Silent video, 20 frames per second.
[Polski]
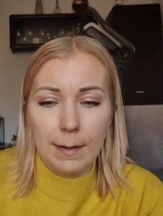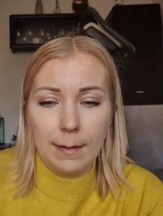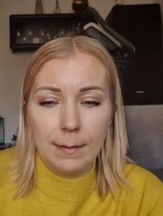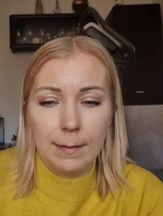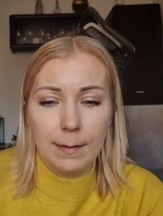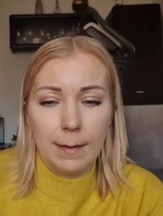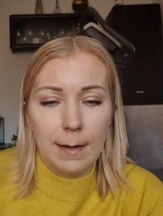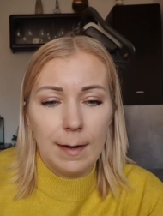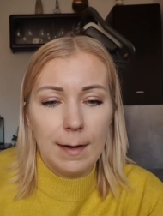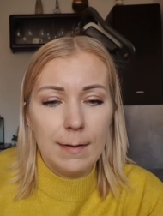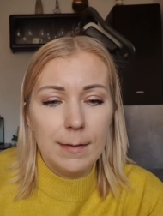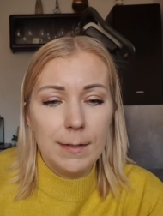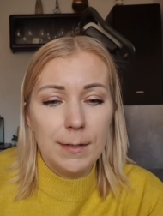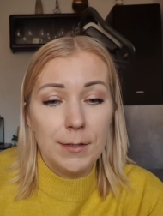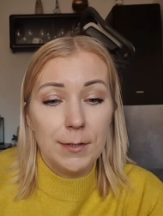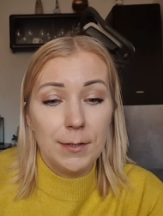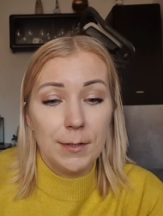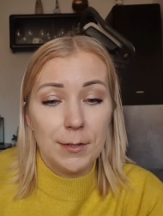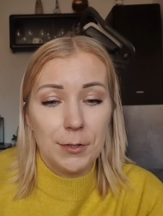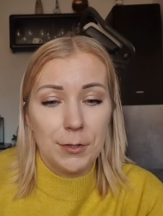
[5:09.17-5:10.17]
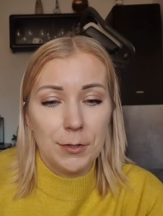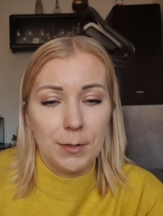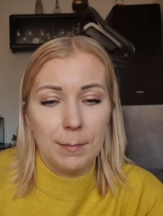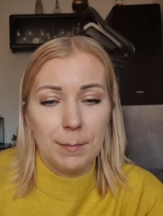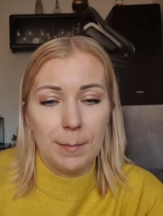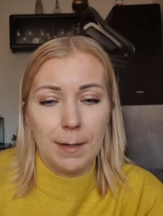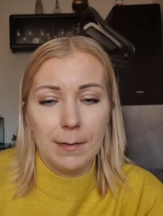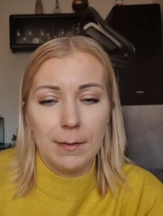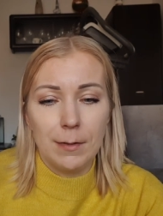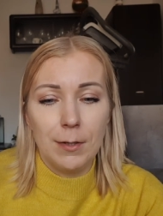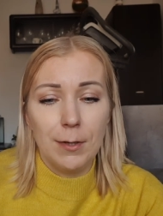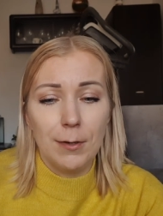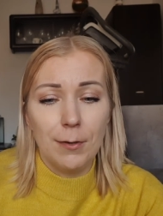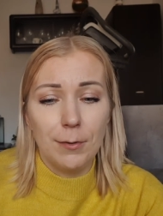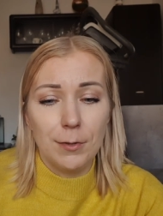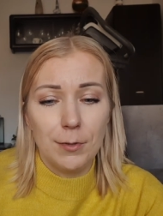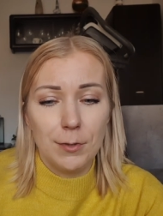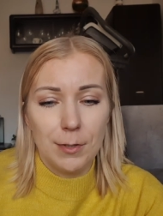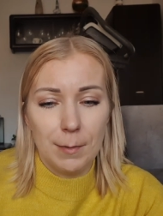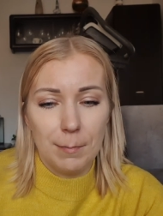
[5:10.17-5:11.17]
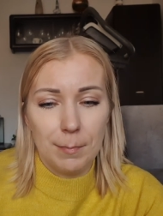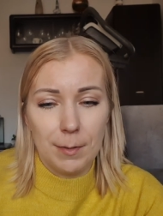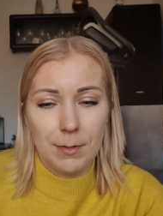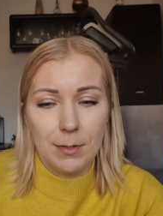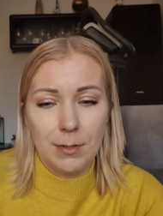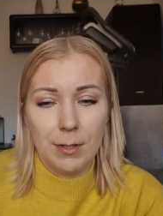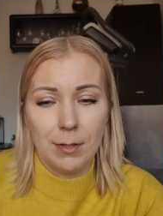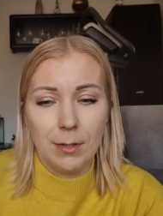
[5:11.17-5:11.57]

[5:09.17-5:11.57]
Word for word: idealnie się trzyma, nie odczepia się,